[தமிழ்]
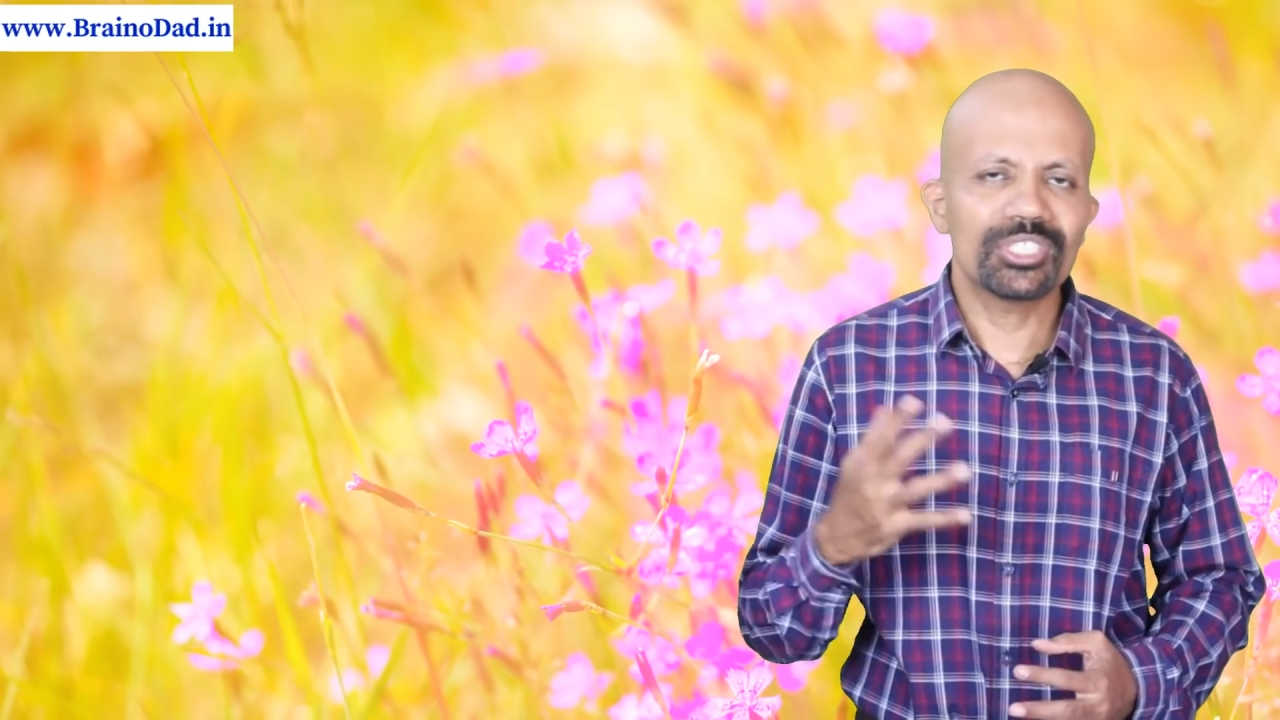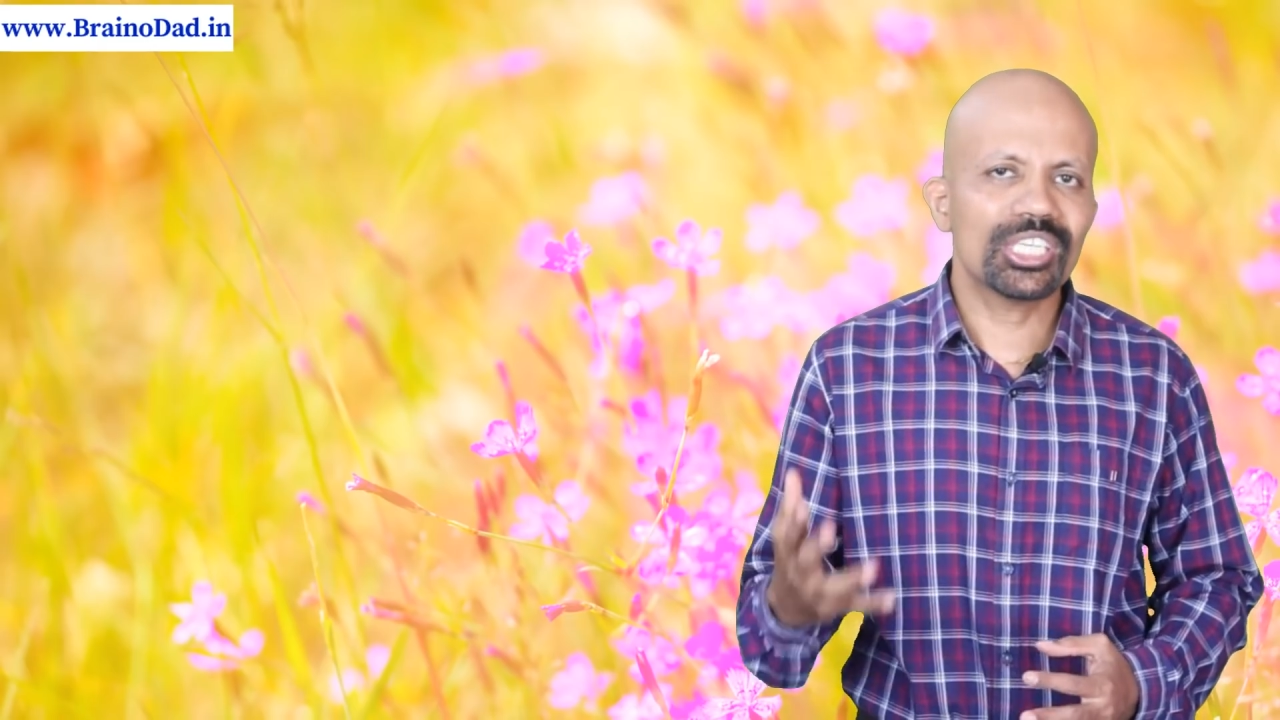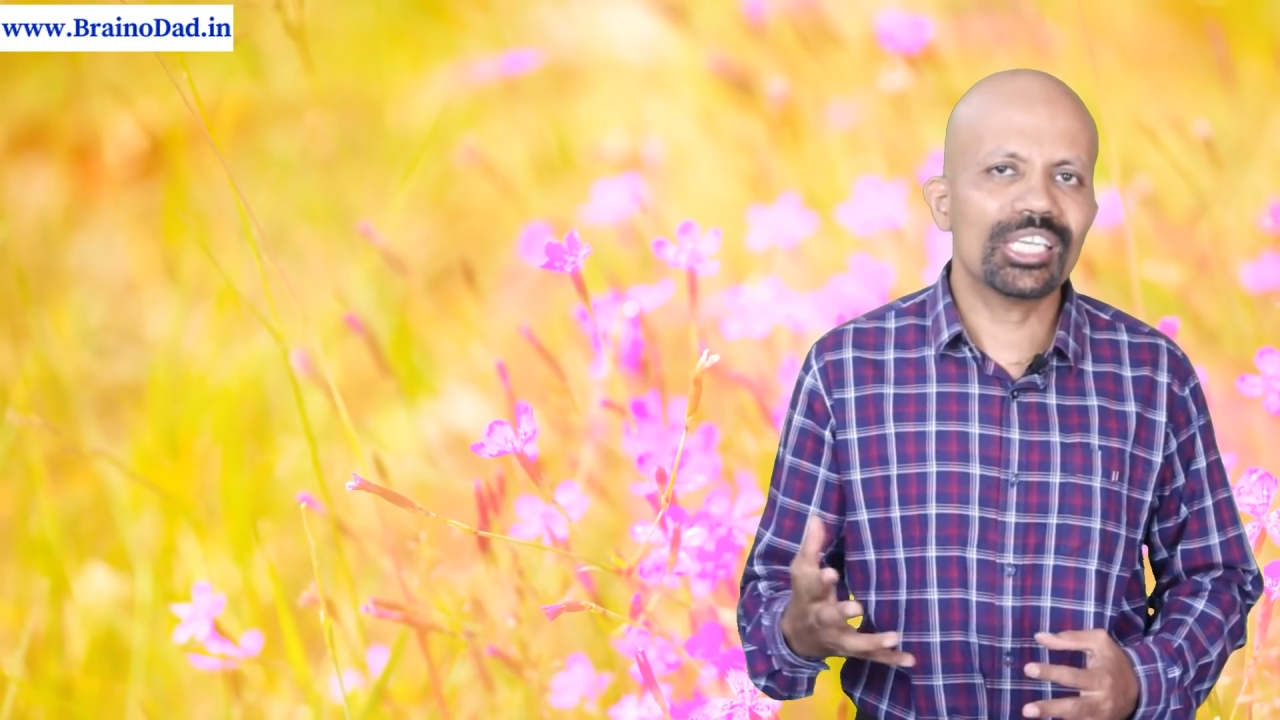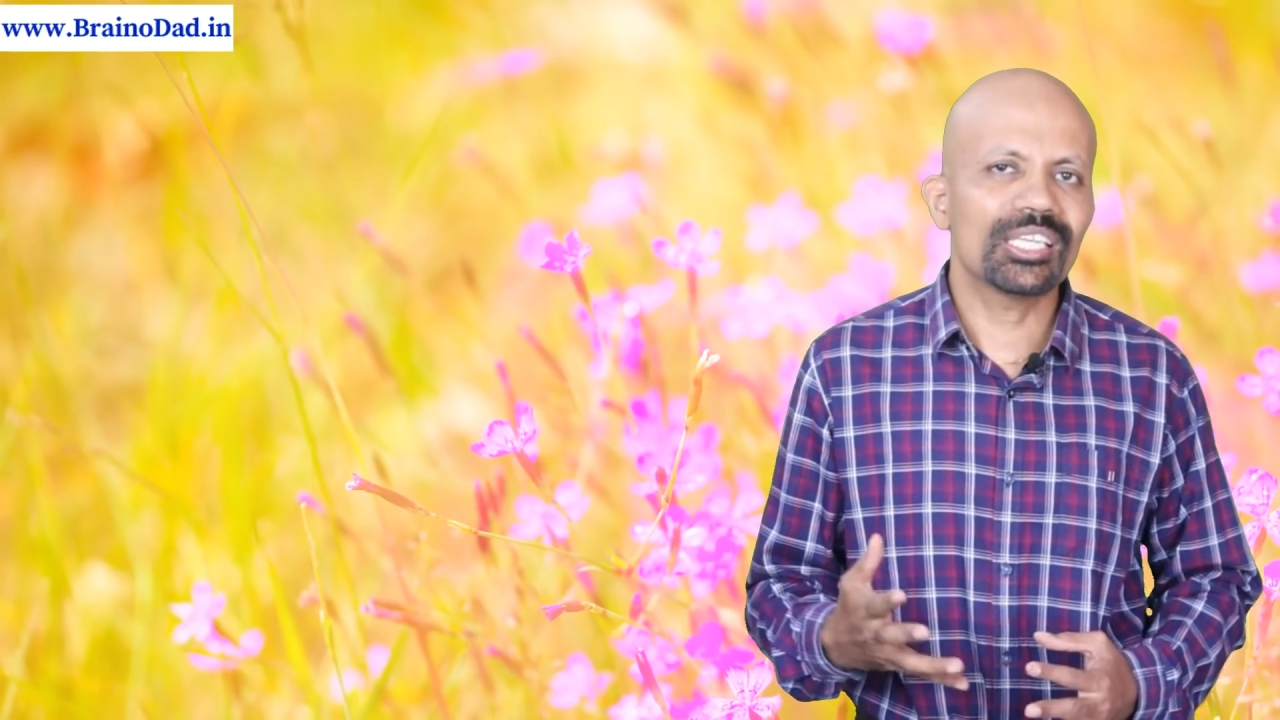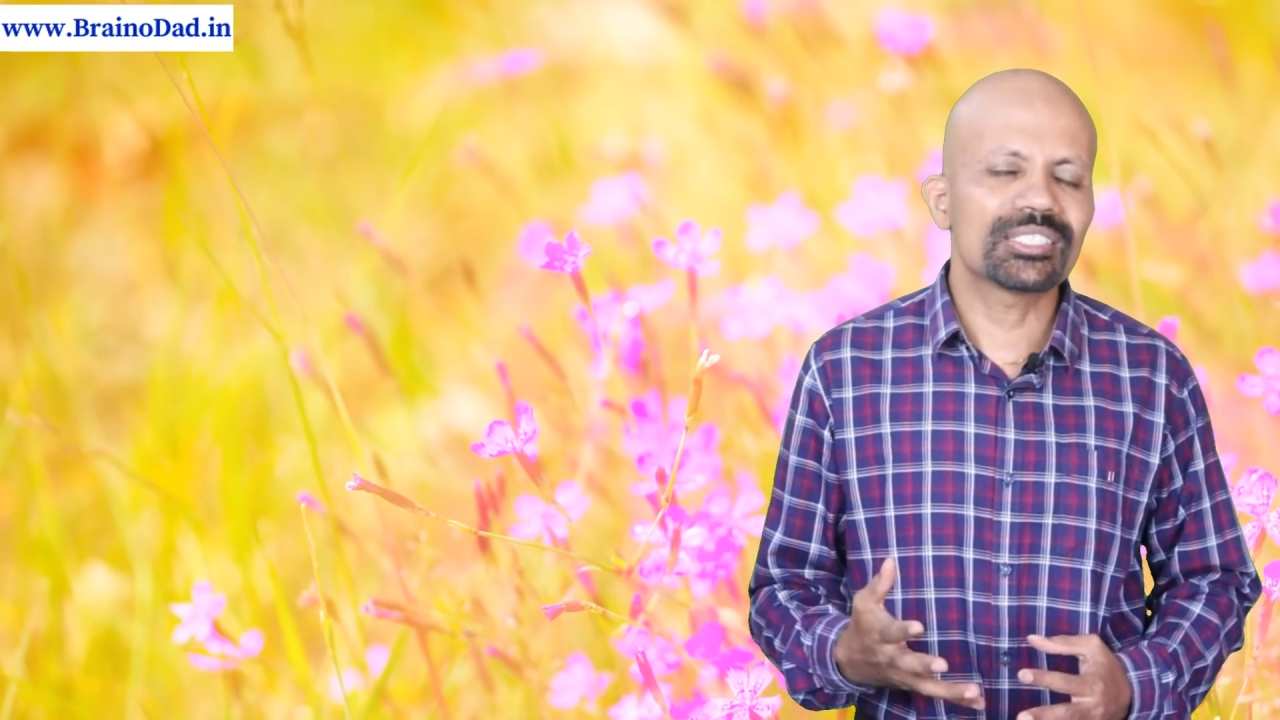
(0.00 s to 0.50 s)

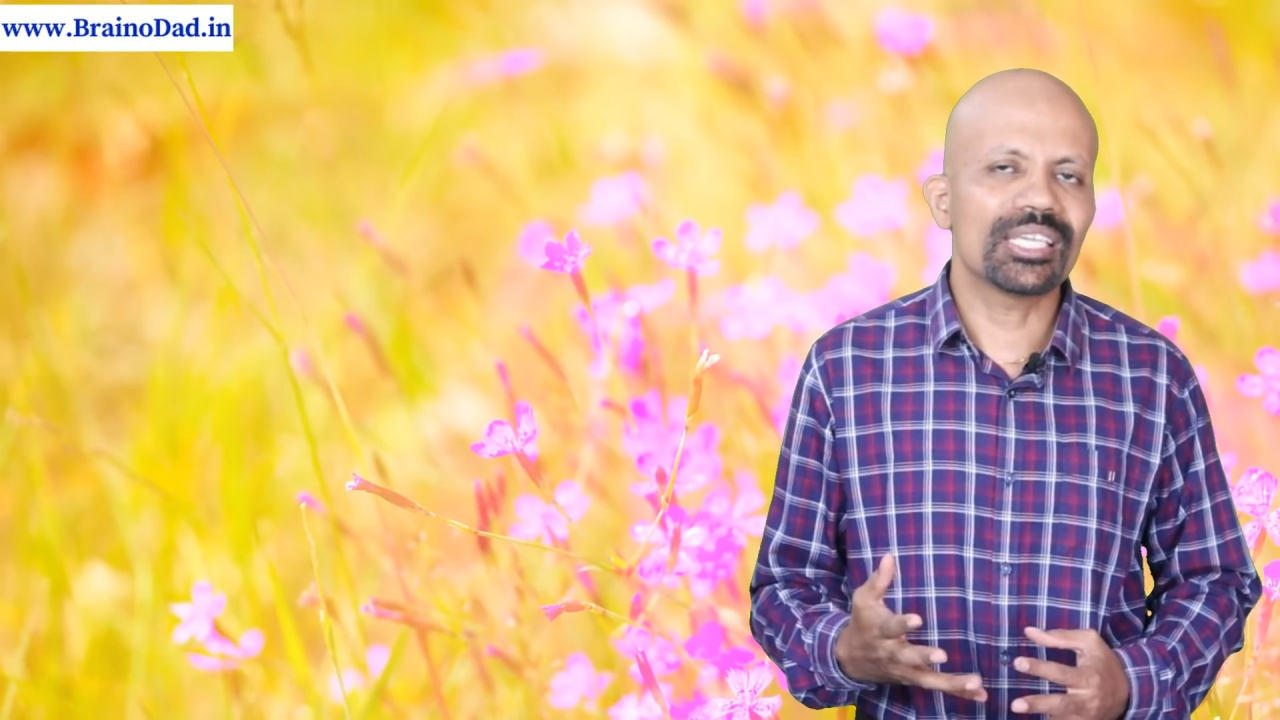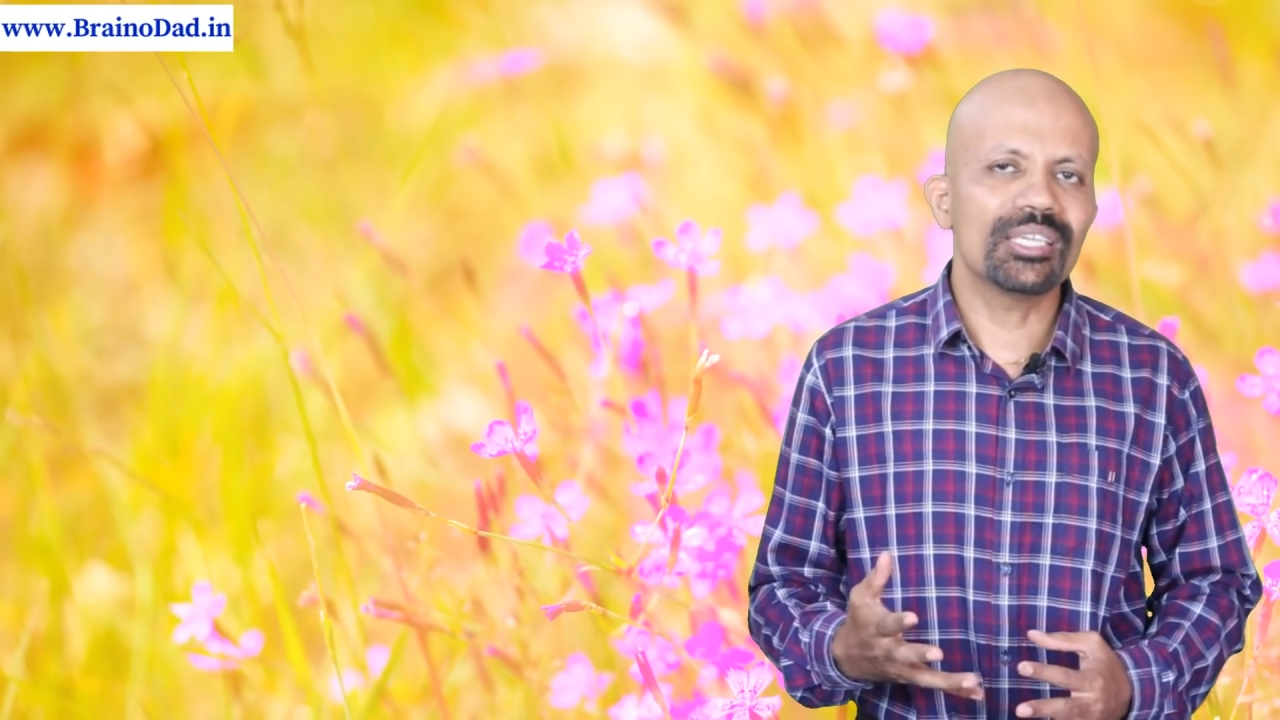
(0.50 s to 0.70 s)
விஷயங்களை